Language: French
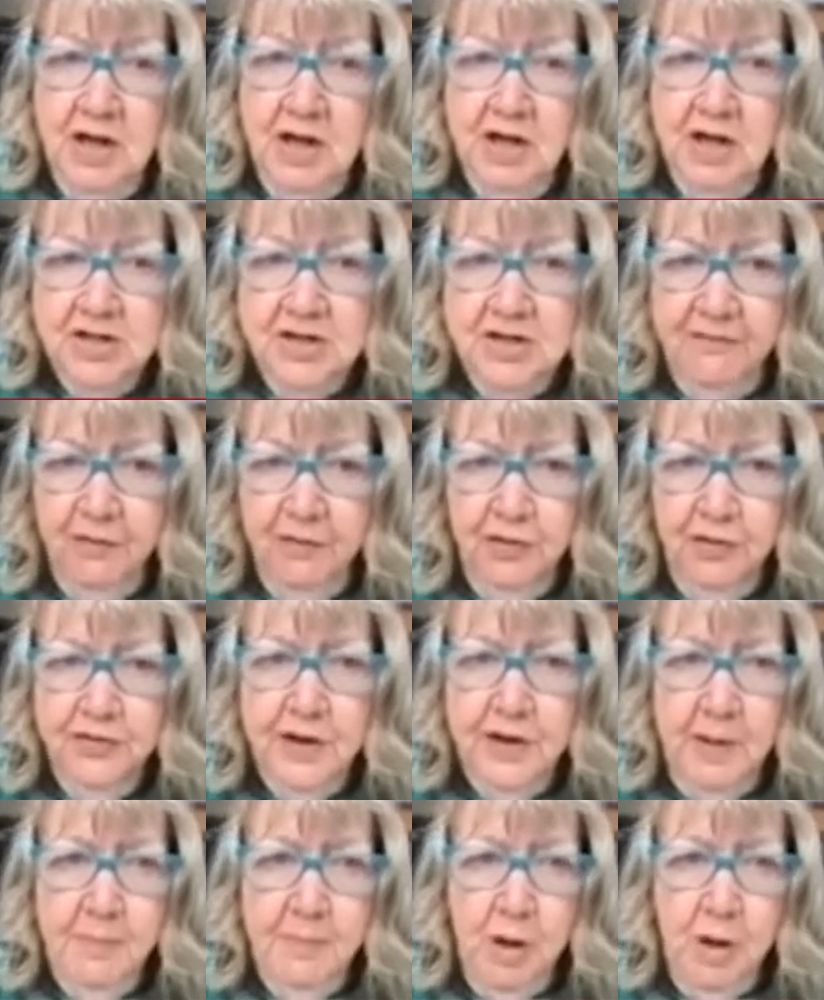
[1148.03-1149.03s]
J'ai
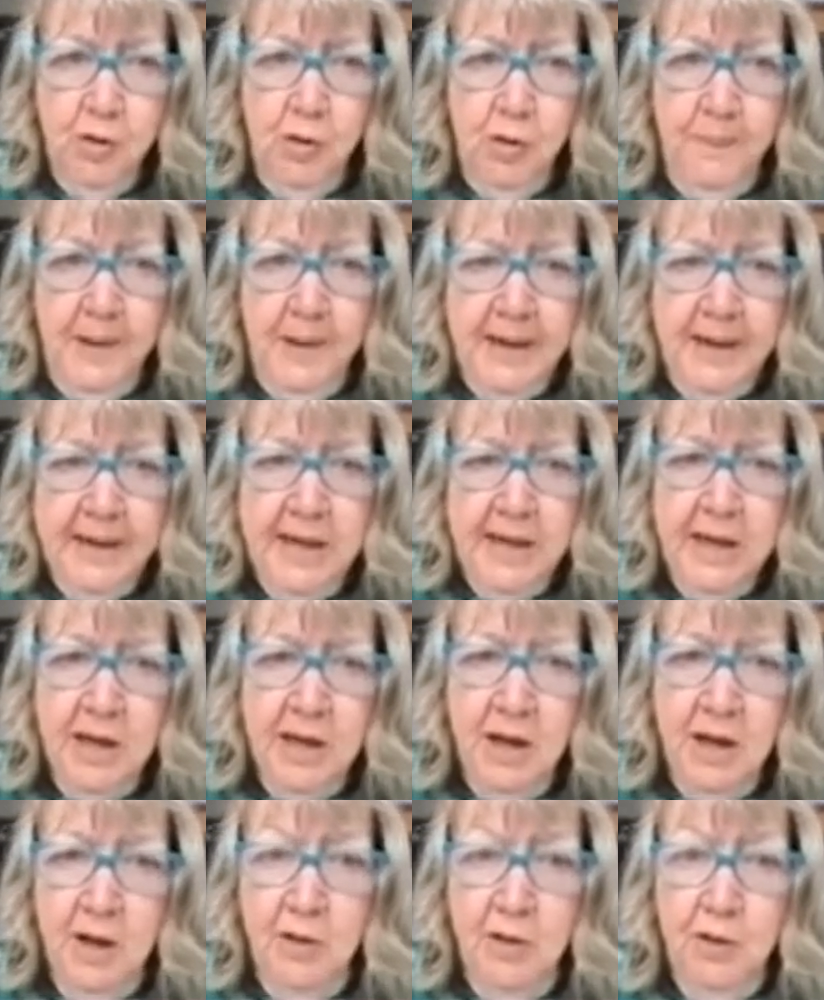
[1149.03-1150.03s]
volontairement comparé
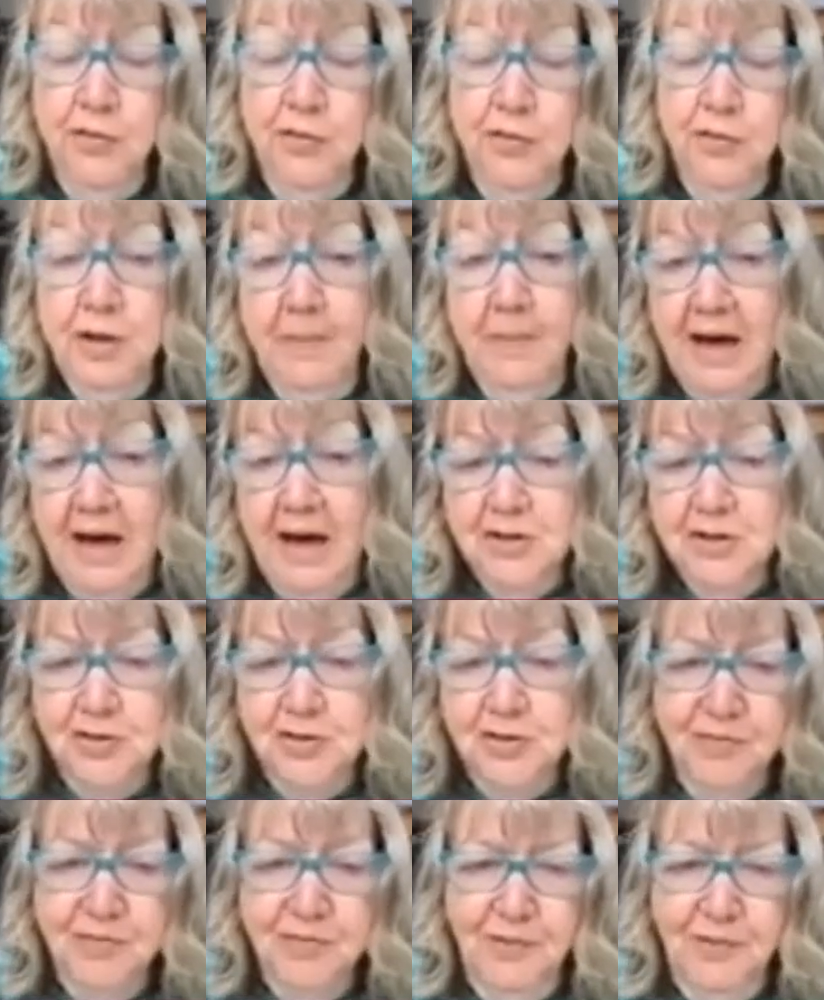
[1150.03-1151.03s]
une
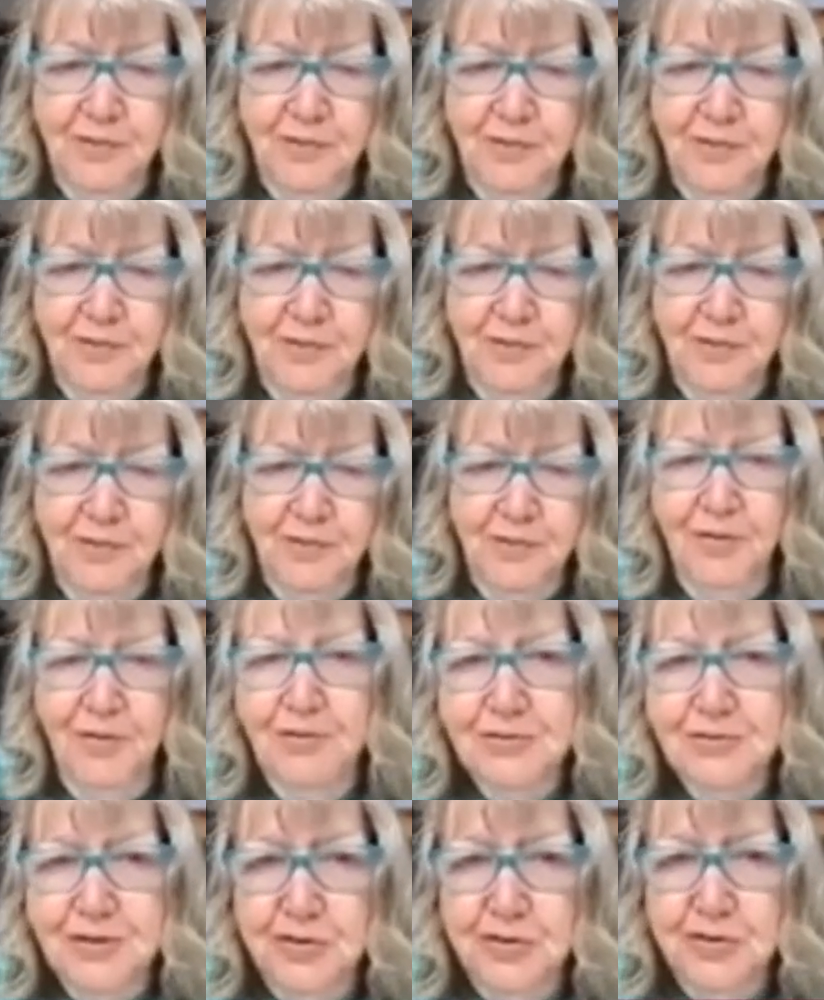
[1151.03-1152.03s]
image
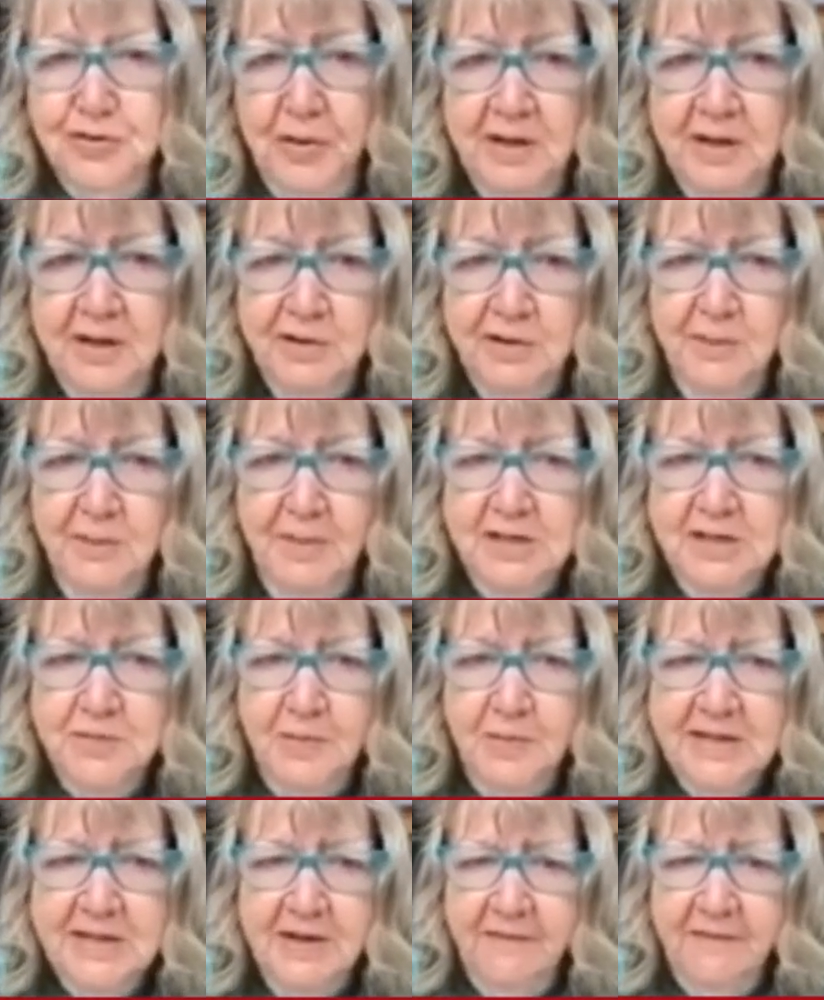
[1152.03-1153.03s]
reconstituée, une image
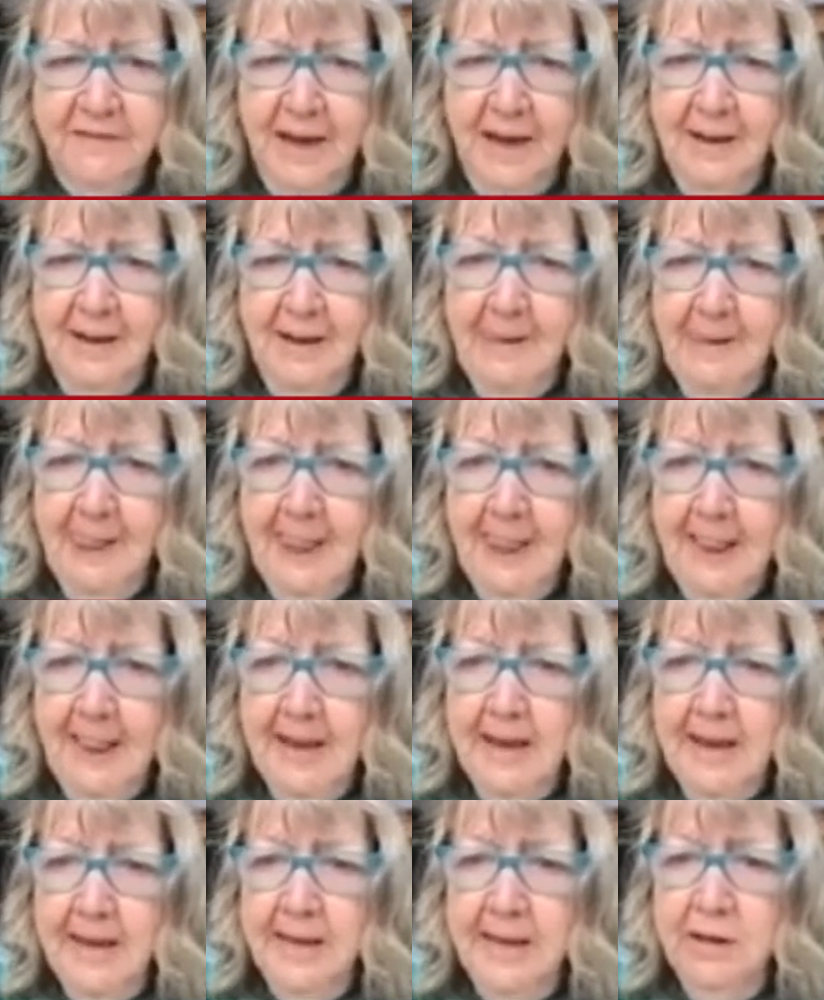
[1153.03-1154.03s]
médiévale
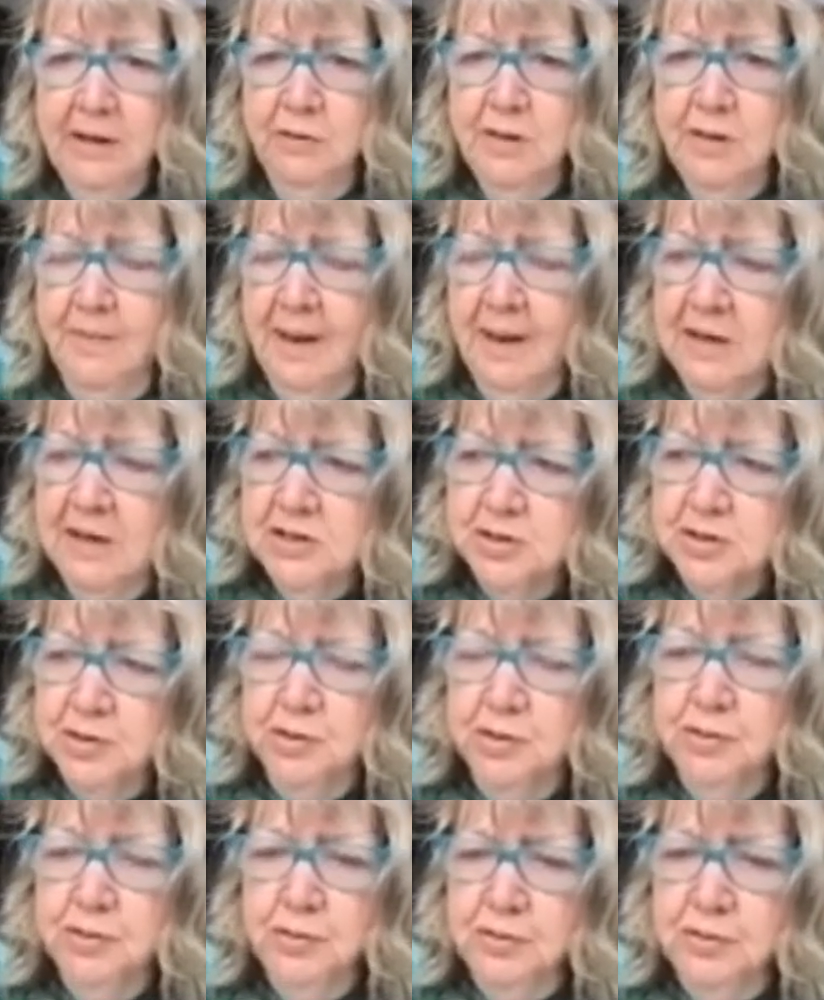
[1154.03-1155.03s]
et une image
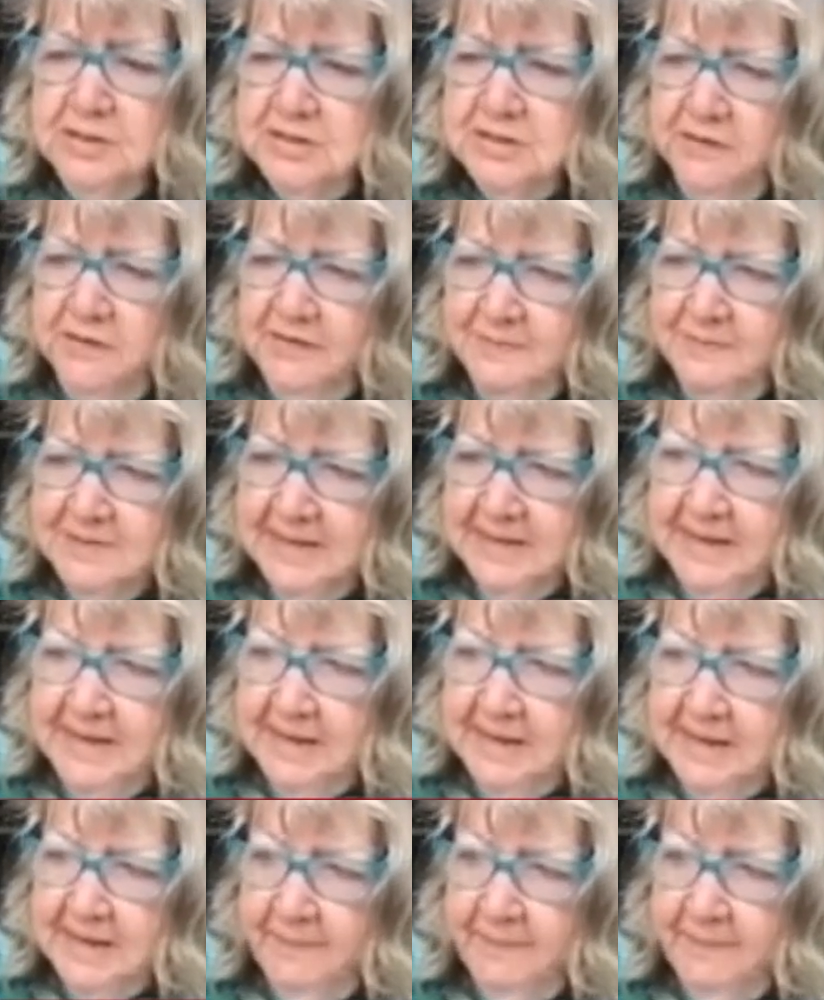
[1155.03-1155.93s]
du 19e siècle.